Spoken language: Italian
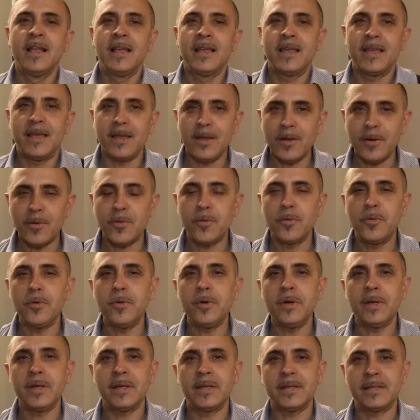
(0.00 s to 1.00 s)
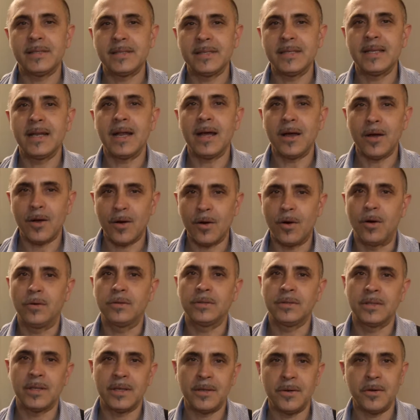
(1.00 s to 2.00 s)
in cui si
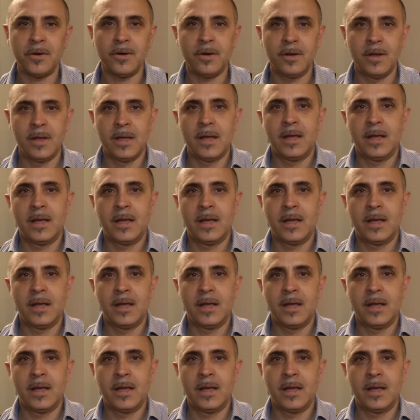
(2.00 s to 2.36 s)
raccontano